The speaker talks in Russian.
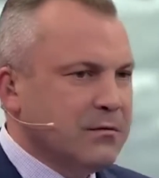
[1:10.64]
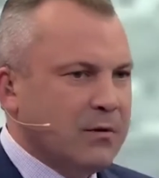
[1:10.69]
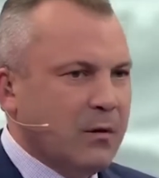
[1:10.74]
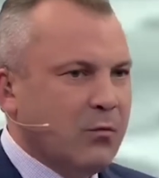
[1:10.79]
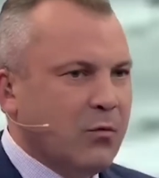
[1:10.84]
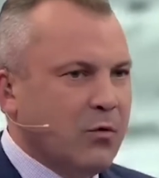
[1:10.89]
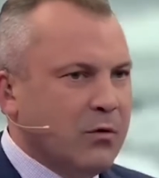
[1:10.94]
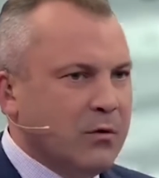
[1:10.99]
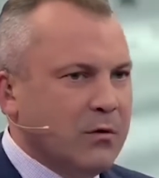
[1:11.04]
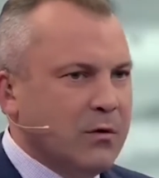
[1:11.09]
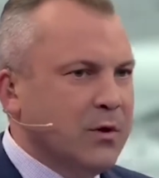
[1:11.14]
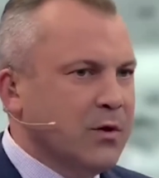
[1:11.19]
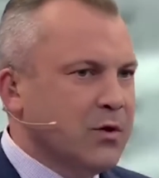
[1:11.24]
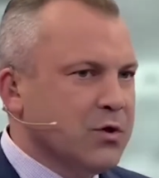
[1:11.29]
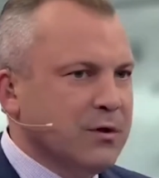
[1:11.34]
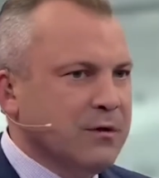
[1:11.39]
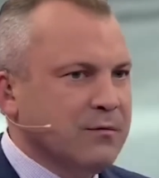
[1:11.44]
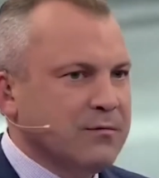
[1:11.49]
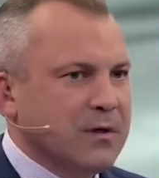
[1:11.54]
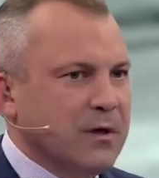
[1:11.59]
на мой
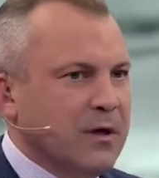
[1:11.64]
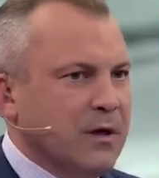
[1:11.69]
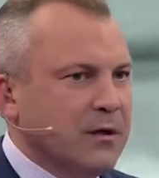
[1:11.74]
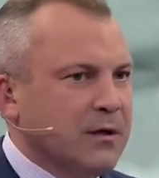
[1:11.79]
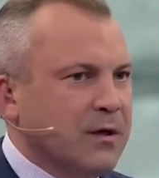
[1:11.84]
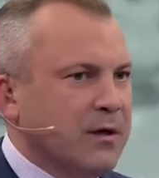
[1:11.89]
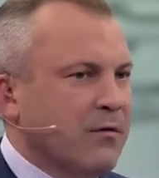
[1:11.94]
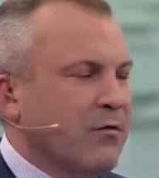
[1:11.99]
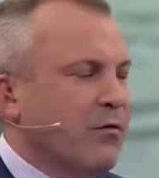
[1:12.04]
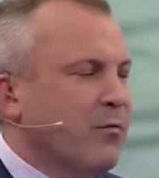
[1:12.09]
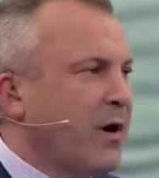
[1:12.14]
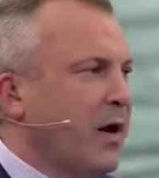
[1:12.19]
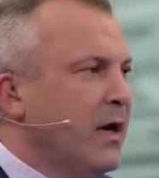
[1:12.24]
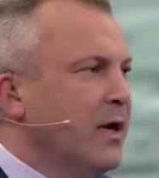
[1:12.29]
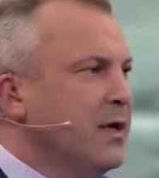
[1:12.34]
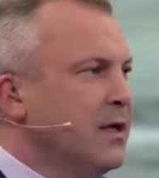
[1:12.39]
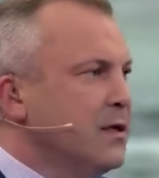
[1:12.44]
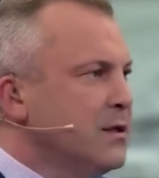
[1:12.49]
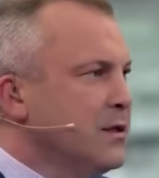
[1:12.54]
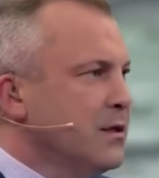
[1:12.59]
личный взгляд,
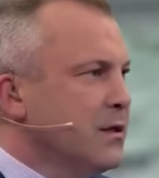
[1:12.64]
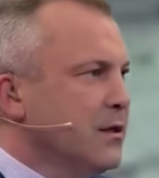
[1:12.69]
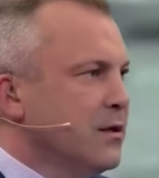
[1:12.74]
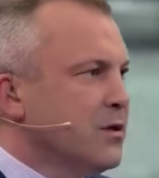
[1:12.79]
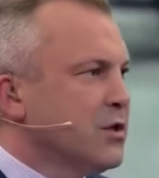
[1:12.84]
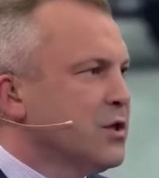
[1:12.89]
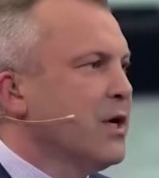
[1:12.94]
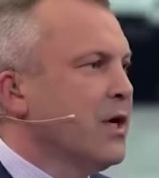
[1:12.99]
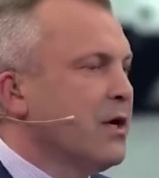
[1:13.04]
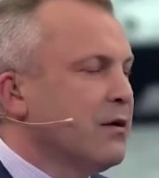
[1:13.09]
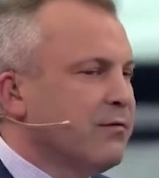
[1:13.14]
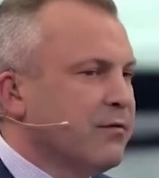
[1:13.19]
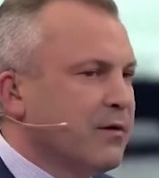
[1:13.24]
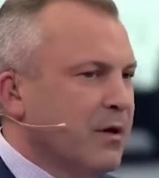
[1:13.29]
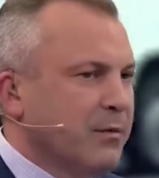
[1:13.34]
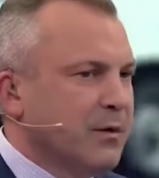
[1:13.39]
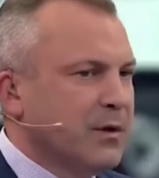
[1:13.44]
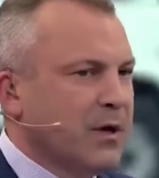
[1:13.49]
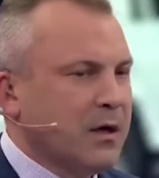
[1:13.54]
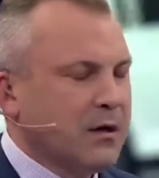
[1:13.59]
кровопролитие, жертв
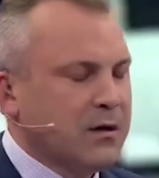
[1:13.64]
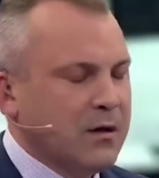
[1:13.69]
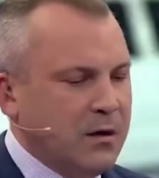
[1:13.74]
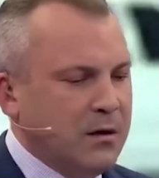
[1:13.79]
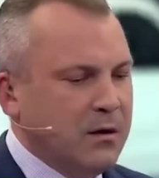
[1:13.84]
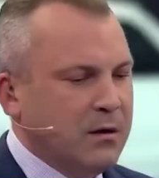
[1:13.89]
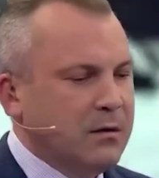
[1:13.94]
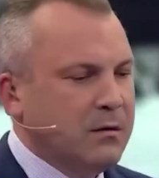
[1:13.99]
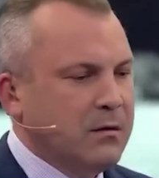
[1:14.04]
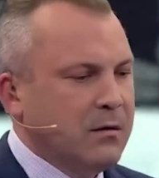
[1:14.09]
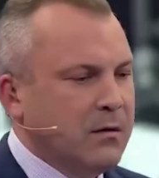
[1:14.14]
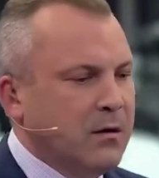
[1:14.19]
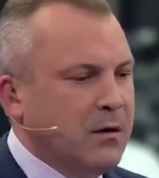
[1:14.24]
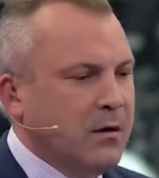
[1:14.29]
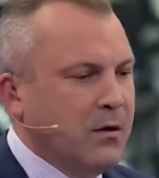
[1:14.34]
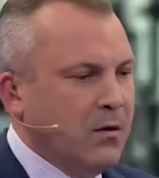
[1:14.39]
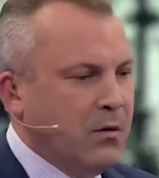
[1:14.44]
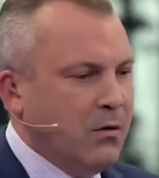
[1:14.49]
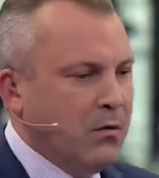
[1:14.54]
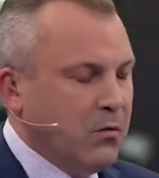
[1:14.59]
там и так далее.
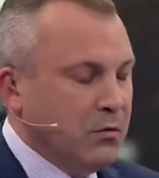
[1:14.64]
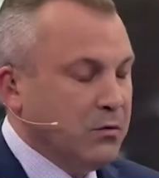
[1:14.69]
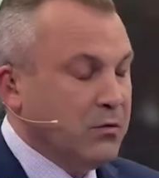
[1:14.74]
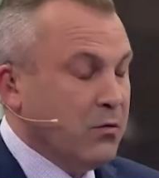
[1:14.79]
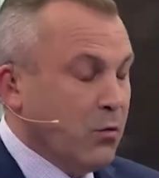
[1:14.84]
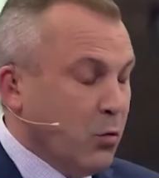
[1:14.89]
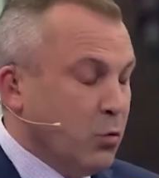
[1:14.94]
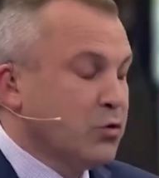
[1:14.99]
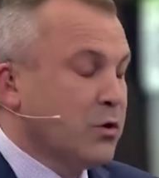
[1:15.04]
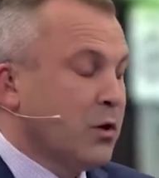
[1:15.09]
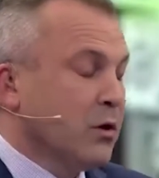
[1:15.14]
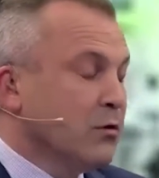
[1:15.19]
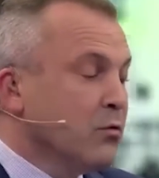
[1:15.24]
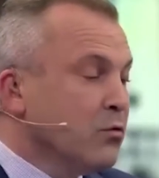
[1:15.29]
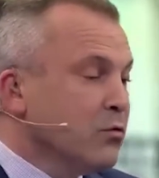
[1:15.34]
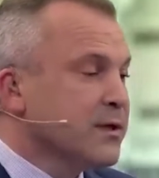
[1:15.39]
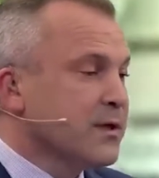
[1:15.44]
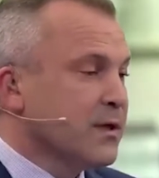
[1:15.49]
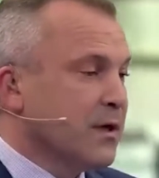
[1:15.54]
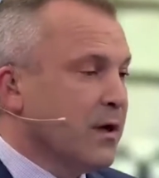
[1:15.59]
Он
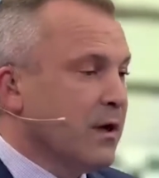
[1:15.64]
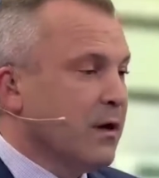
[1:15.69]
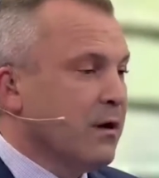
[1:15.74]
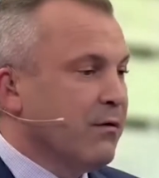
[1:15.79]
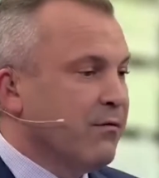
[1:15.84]
уткнулся